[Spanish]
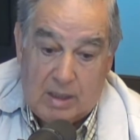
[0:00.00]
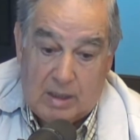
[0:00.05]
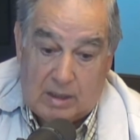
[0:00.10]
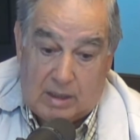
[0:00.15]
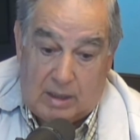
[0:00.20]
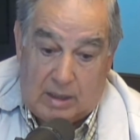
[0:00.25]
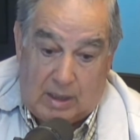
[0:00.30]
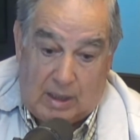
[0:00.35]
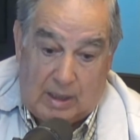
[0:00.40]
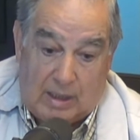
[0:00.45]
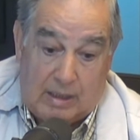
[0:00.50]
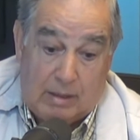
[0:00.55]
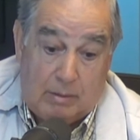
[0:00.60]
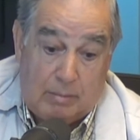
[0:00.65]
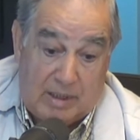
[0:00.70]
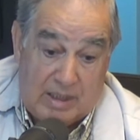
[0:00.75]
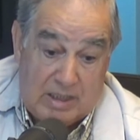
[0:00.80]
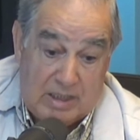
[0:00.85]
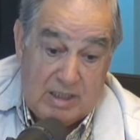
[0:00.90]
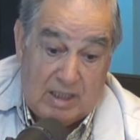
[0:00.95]
eh, las
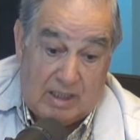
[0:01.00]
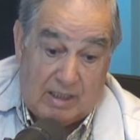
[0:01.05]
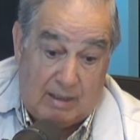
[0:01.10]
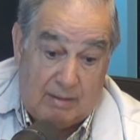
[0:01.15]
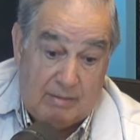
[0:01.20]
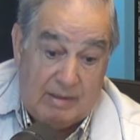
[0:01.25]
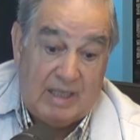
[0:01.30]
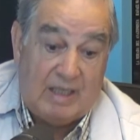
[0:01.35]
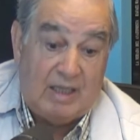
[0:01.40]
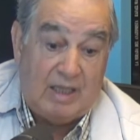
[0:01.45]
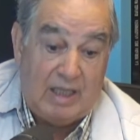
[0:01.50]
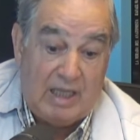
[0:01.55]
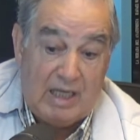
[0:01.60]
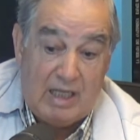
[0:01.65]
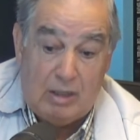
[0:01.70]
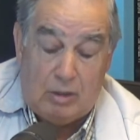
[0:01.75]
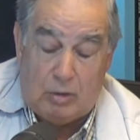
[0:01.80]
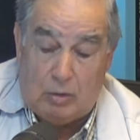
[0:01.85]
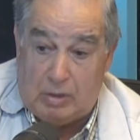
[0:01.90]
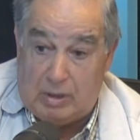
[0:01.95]
diferencias que habían
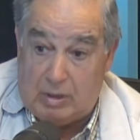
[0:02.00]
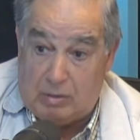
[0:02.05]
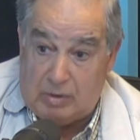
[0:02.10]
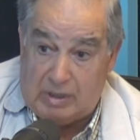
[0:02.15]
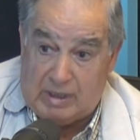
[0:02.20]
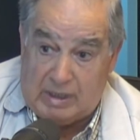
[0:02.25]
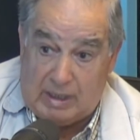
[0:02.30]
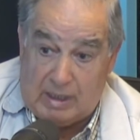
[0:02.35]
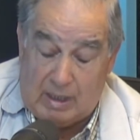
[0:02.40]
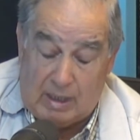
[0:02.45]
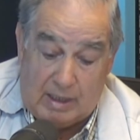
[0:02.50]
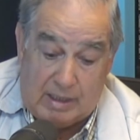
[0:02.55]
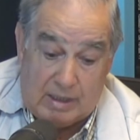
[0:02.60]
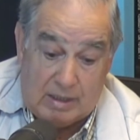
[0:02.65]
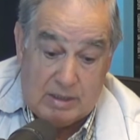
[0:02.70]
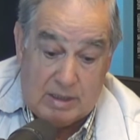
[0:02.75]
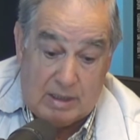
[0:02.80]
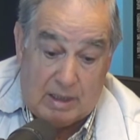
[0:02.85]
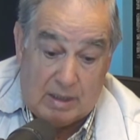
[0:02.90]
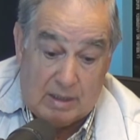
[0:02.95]
dentro de nuestra
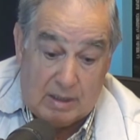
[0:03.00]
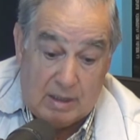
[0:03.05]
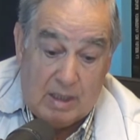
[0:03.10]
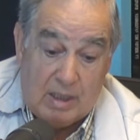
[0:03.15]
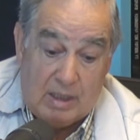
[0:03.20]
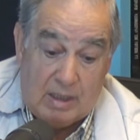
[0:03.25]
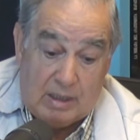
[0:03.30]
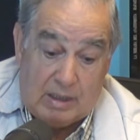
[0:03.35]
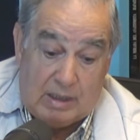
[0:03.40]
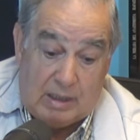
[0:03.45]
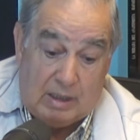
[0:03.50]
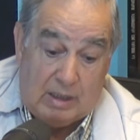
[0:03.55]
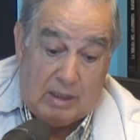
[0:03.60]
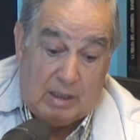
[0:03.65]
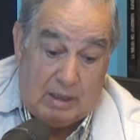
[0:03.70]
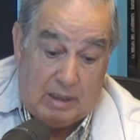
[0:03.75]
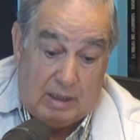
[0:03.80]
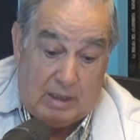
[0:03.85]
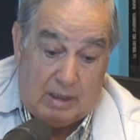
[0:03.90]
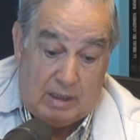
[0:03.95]
iglesia.
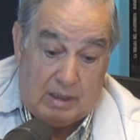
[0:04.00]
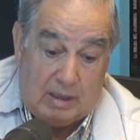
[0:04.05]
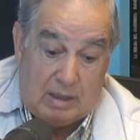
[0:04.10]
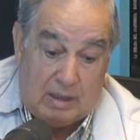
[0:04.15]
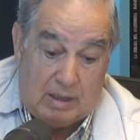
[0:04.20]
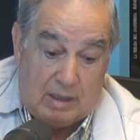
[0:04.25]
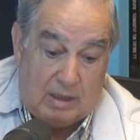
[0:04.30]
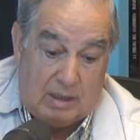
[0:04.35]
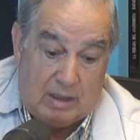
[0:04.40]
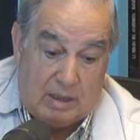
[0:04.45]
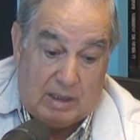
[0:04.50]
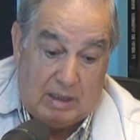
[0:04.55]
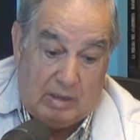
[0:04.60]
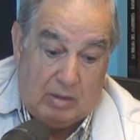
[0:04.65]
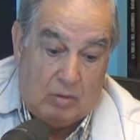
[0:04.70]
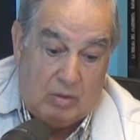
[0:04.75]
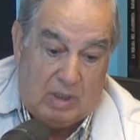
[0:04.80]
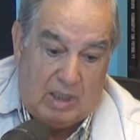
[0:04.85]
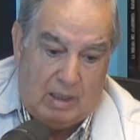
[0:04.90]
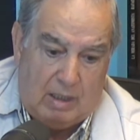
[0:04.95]
Este, y
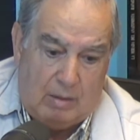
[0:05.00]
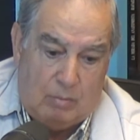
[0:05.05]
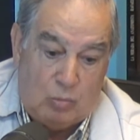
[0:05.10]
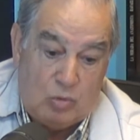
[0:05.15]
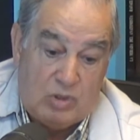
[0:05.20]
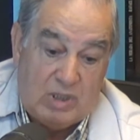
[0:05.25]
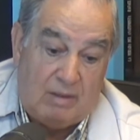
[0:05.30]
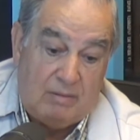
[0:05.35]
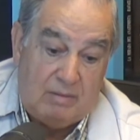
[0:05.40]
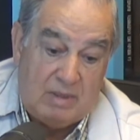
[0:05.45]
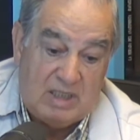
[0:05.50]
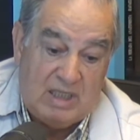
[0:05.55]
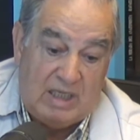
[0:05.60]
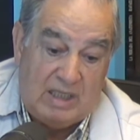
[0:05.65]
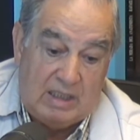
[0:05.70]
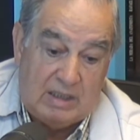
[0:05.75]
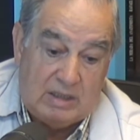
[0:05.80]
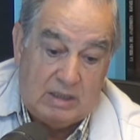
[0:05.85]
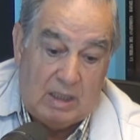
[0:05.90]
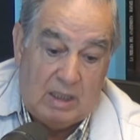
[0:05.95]
creo que muchas
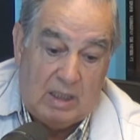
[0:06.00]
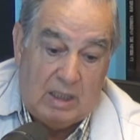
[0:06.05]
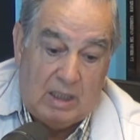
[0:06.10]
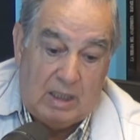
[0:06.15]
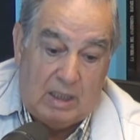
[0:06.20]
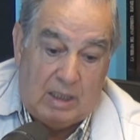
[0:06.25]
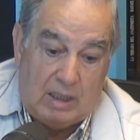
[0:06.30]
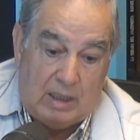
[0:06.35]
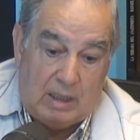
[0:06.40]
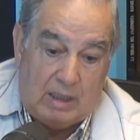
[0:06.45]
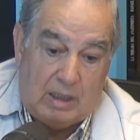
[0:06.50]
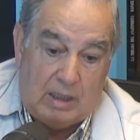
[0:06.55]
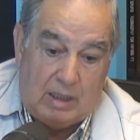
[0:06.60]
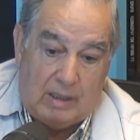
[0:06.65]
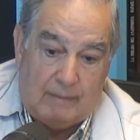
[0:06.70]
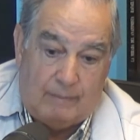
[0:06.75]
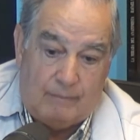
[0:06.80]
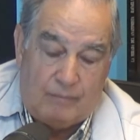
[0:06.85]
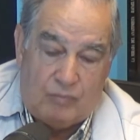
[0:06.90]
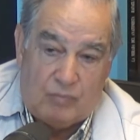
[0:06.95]
veces,
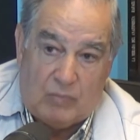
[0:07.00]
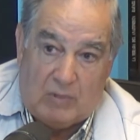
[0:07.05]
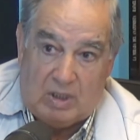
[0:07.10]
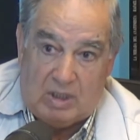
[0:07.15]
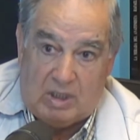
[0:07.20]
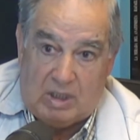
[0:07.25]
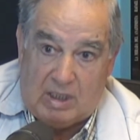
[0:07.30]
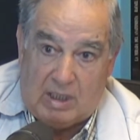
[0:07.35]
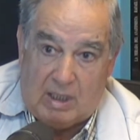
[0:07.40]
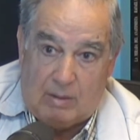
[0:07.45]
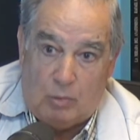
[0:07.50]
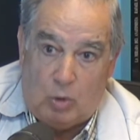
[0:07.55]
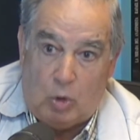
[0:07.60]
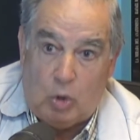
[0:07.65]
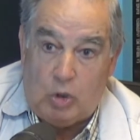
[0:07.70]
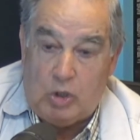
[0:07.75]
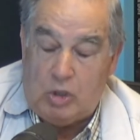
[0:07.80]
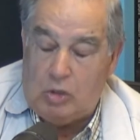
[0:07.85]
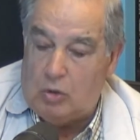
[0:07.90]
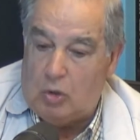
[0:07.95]
eh, digamos,
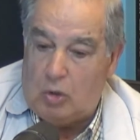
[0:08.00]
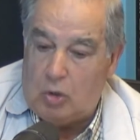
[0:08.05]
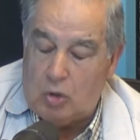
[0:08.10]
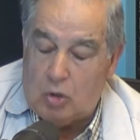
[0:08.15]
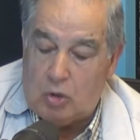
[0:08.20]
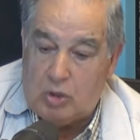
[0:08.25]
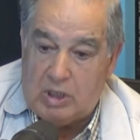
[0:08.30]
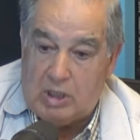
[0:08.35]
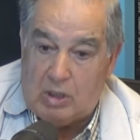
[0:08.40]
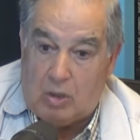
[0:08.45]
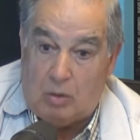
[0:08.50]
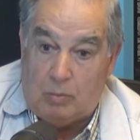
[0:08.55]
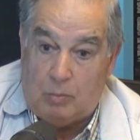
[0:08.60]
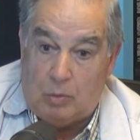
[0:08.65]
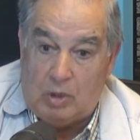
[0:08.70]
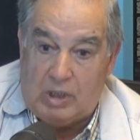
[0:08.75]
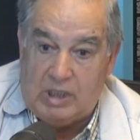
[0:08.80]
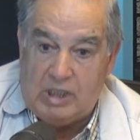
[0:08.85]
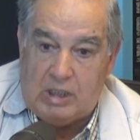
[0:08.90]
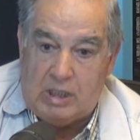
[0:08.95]
lo ideológico,
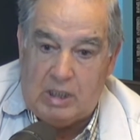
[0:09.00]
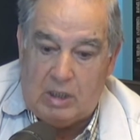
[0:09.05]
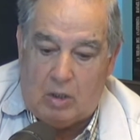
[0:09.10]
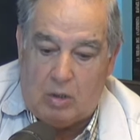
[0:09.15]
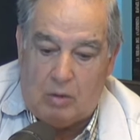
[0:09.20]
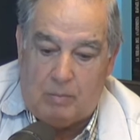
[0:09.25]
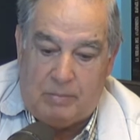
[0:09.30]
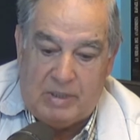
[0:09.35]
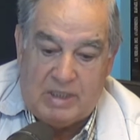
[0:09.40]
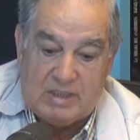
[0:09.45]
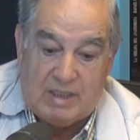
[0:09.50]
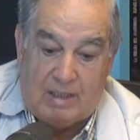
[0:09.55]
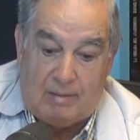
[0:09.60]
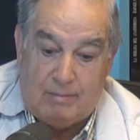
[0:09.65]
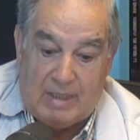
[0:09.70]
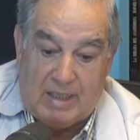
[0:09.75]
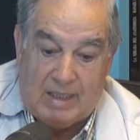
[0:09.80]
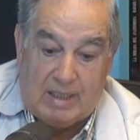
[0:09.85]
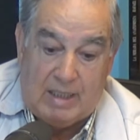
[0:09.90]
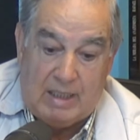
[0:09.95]
político, pesa
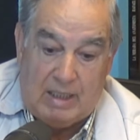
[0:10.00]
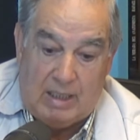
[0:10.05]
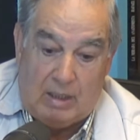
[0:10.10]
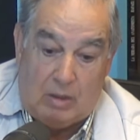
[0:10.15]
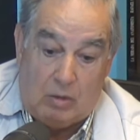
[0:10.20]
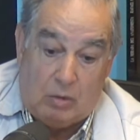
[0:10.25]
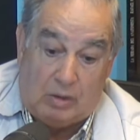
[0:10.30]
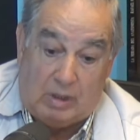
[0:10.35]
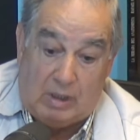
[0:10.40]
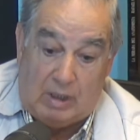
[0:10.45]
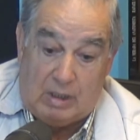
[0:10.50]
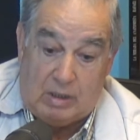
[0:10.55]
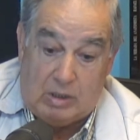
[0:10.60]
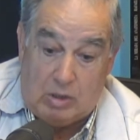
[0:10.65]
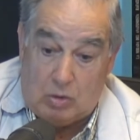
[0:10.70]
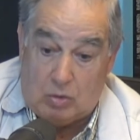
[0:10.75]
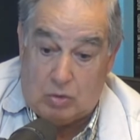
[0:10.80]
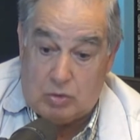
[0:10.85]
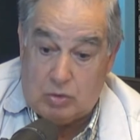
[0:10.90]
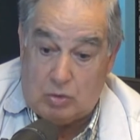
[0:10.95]
más que lo
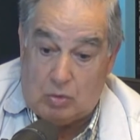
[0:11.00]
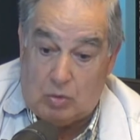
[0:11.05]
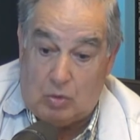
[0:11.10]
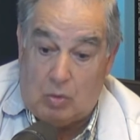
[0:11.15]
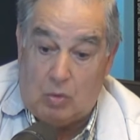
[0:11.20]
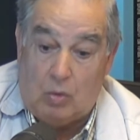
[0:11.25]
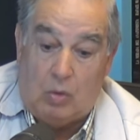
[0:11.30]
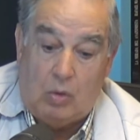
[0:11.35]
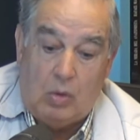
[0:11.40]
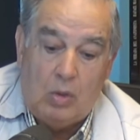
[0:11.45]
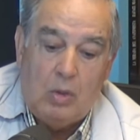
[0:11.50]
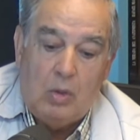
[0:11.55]
religioso o,